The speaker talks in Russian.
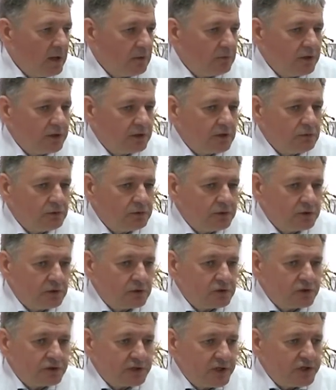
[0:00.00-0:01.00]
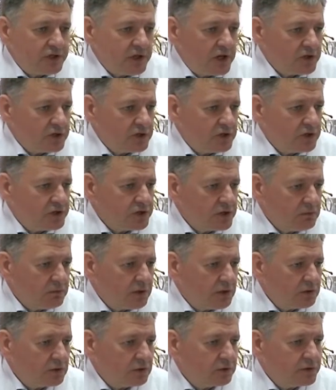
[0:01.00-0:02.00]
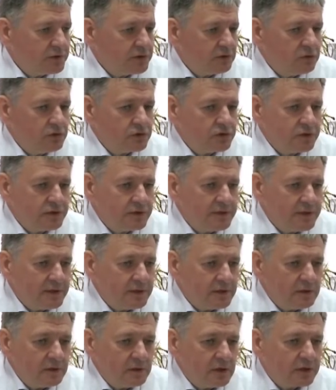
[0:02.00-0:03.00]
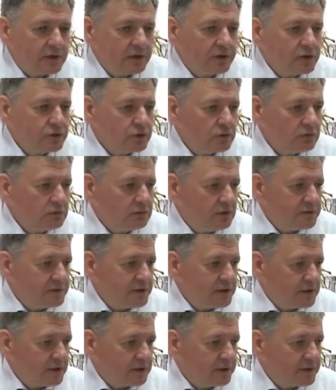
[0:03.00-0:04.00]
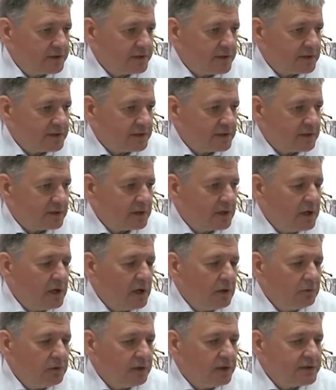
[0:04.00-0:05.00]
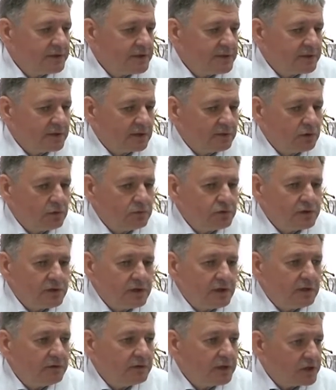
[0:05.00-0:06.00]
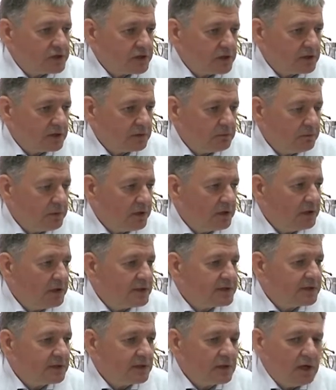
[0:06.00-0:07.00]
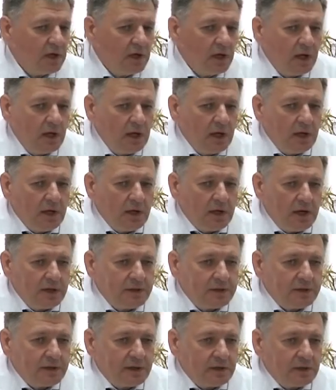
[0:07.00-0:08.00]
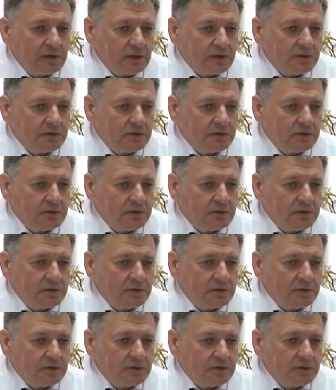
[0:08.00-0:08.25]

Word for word: Поэтому вот этот жесточайший режим, который на сегодняшний день организован во всех организациях медицинских, в том числе и в нашей больнице, это